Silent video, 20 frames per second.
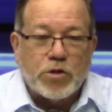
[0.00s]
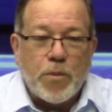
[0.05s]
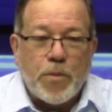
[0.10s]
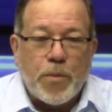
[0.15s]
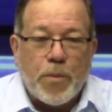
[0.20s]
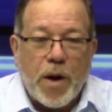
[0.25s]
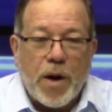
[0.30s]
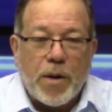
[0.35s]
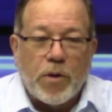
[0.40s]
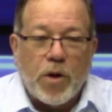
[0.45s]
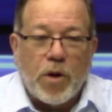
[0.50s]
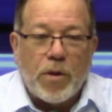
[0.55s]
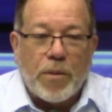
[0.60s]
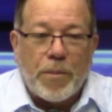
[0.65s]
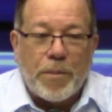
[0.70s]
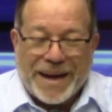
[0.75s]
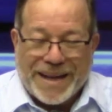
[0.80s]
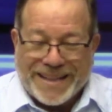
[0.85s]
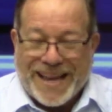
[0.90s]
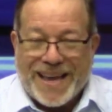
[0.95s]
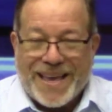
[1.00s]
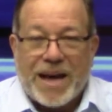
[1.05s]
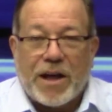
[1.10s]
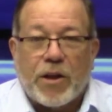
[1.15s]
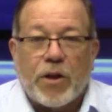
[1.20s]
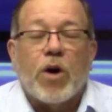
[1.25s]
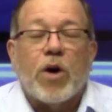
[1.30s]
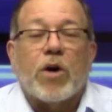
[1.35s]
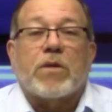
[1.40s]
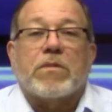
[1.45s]
un pueblo
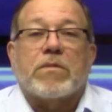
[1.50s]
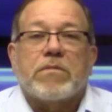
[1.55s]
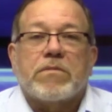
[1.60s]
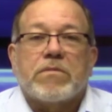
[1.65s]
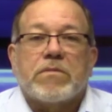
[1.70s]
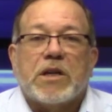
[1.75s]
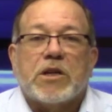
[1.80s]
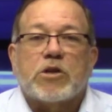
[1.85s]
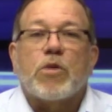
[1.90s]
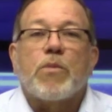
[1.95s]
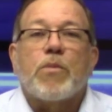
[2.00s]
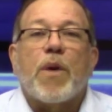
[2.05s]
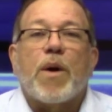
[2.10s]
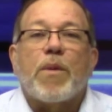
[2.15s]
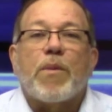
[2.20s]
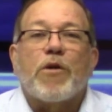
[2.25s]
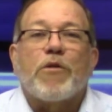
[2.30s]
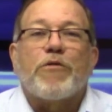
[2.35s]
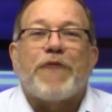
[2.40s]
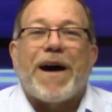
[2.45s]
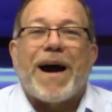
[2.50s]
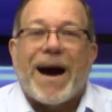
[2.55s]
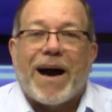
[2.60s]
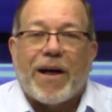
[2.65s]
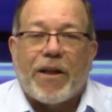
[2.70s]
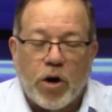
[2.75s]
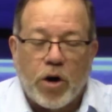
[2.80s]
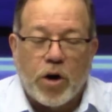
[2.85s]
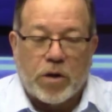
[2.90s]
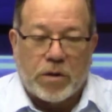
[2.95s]
batallador, es un pueblo
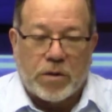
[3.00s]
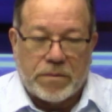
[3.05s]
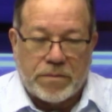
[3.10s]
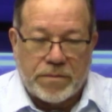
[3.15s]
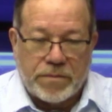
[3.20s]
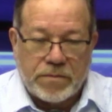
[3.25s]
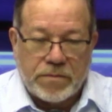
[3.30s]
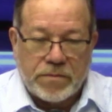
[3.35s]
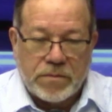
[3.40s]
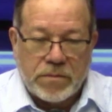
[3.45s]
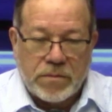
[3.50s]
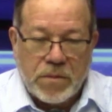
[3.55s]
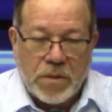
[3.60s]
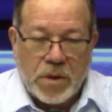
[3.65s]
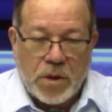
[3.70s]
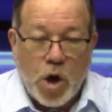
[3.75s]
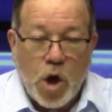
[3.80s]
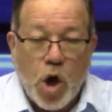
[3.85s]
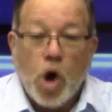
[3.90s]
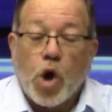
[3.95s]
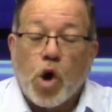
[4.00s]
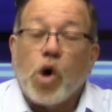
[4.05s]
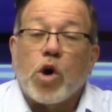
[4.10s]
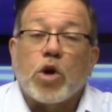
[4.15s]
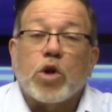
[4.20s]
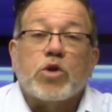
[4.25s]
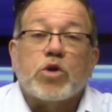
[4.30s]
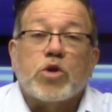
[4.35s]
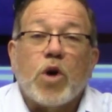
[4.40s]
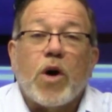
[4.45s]
fajador,
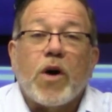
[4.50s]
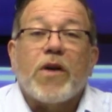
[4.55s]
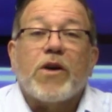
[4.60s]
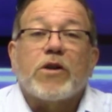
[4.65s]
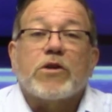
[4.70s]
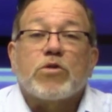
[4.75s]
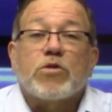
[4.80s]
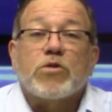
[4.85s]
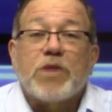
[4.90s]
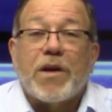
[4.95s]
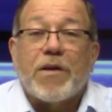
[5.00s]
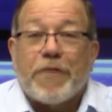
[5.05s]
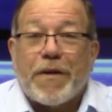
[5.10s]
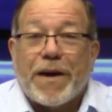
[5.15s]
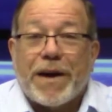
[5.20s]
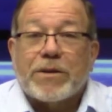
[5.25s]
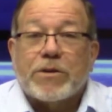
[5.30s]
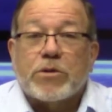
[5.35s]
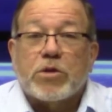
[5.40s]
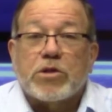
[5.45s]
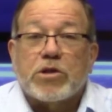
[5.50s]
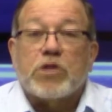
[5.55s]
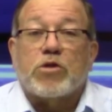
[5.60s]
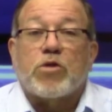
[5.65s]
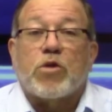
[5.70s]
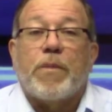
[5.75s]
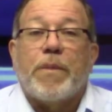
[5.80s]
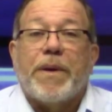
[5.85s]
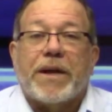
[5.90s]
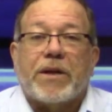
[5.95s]
con todos sus defectos y
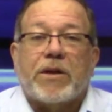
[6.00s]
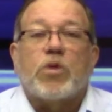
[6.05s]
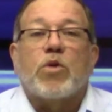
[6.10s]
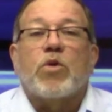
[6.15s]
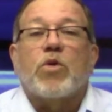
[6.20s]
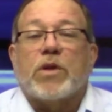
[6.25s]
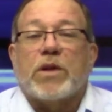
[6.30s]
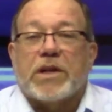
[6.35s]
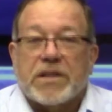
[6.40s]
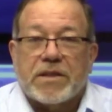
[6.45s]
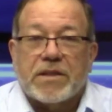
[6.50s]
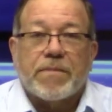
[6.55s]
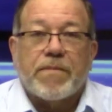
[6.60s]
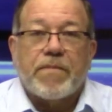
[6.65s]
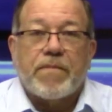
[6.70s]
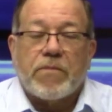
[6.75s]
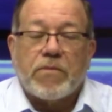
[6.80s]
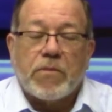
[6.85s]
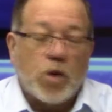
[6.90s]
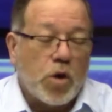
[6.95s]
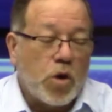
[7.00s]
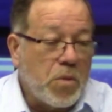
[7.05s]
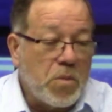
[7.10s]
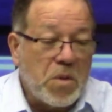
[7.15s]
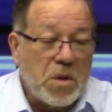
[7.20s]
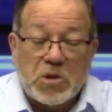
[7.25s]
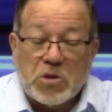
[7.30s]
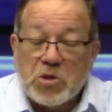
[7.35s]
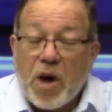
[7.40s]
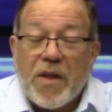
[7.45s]
sus virtudes, como
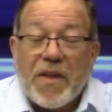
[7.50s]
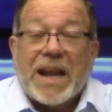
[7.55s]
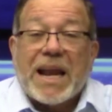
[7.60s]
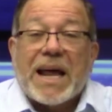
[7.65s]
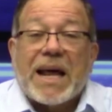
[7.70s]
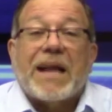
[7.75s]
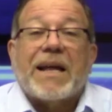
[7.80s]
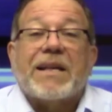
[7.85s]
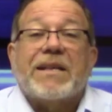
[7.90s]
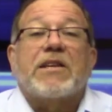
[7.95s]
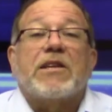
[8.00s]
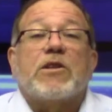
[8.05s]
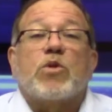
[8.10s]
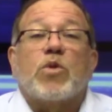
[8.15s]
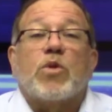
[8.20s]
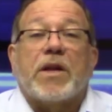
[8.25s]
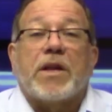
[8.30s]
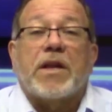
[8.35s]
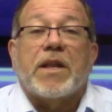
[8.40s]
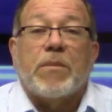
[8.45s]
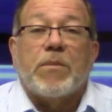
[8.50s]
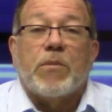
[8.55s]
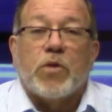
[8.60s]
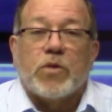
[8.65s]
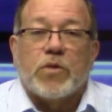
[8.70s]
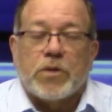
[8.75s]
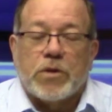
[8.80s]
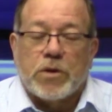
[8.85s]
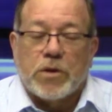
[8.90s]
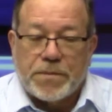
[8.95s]
en todas las actitudes del
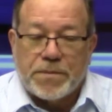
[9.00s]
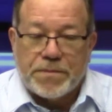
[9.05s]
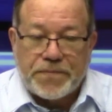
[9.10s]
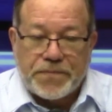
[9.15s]
mundo.